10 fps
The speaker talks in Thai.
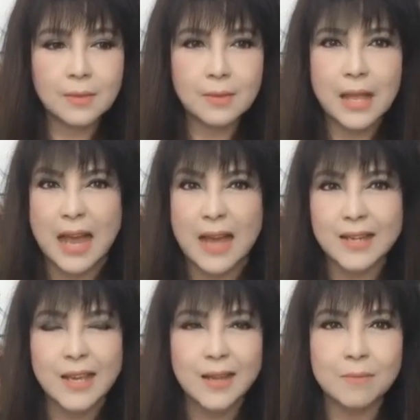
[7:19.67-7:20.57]
ในการ
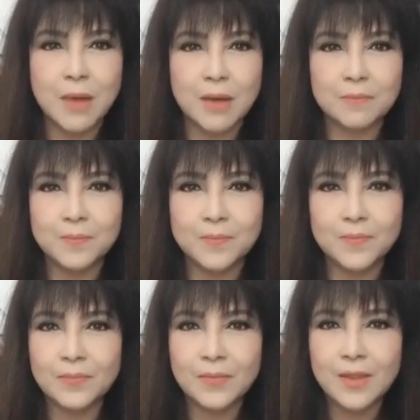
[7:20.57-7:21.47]
กินแบบ
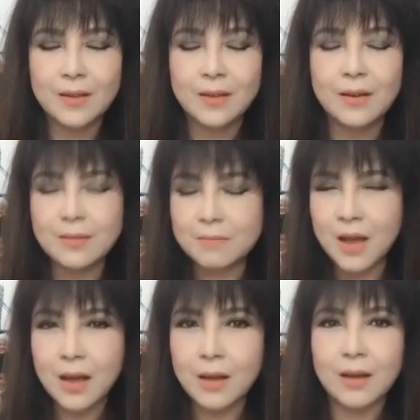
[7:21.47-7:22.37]
เลิศ
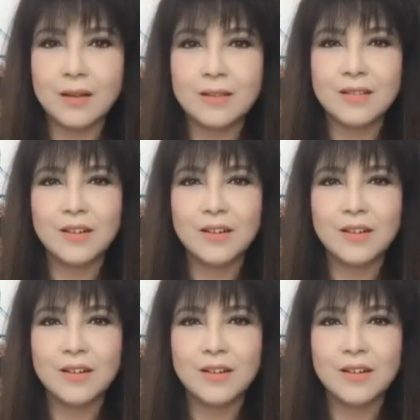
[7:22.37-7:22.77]
มากอะ